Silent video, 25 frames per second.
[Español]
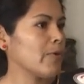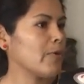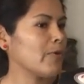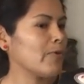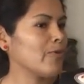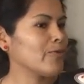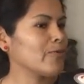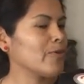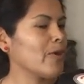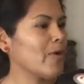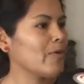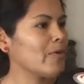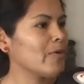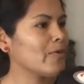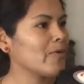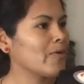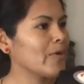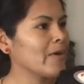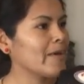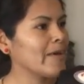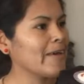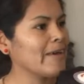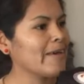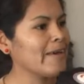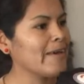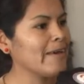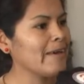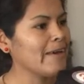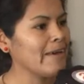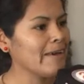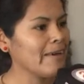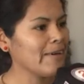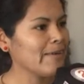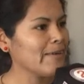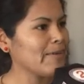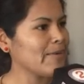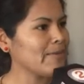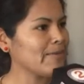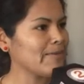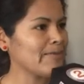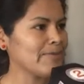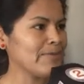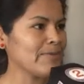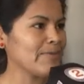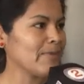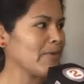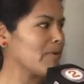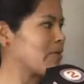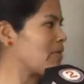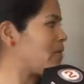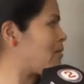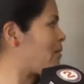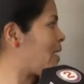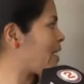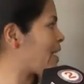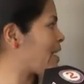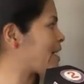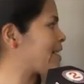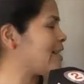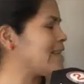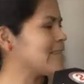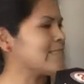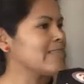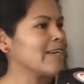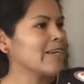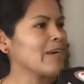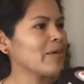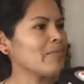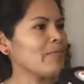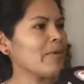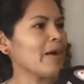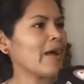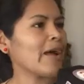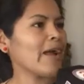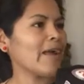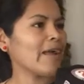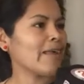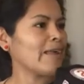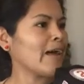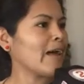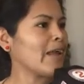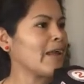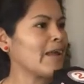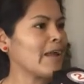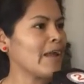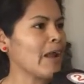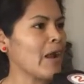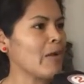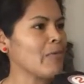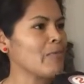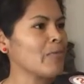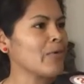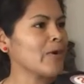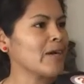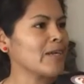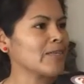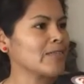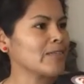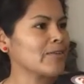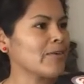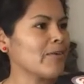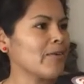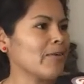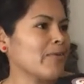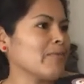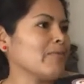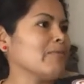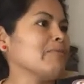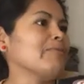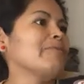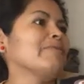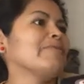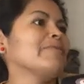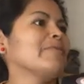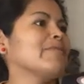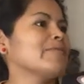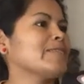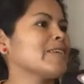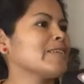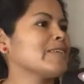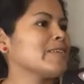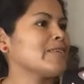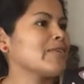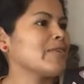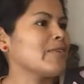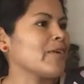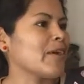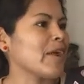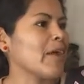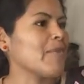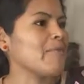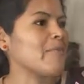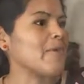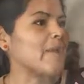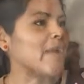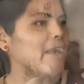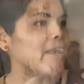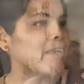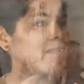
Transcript: pero usted ha visto que no nos bajan el cheque para darle el almuerzo, no sé si nos darán para